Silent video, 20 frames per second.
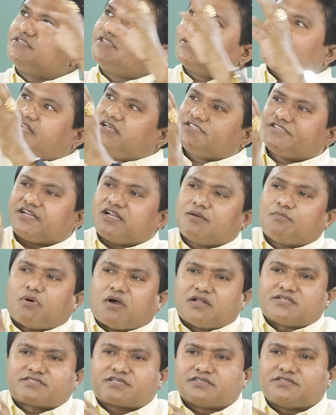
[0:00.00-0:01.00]
చిన్న చిన్న
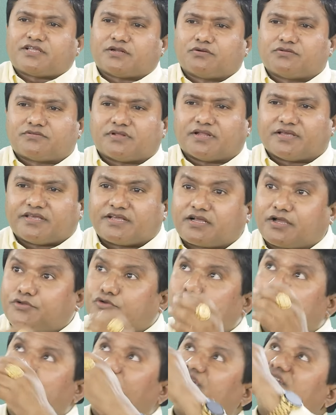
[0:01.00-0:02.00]
బాల్స్ కింద తిరుగుతున్నాయి ఇంకా
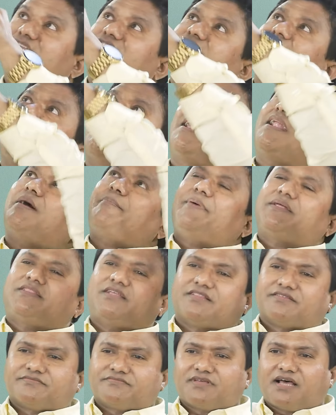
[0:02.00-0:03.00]
యూనివర్స్ చాలా
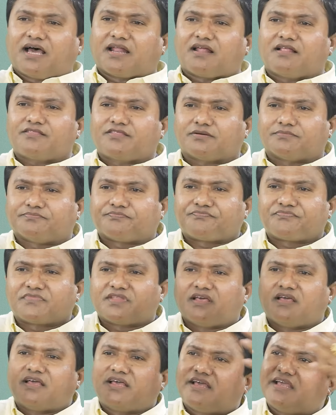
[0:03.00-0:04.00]
పెద్దది అనంతం
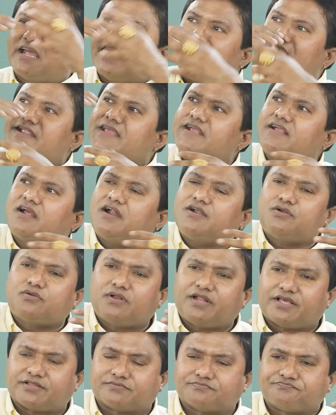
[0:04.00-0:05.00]
అవును ఎండింగ్
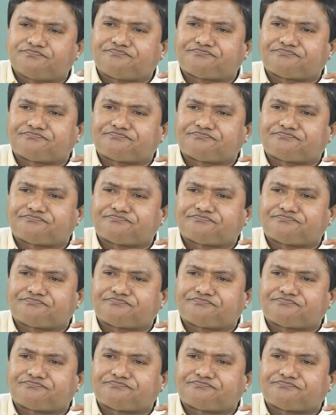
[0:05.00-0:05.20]
అంటూ లేదు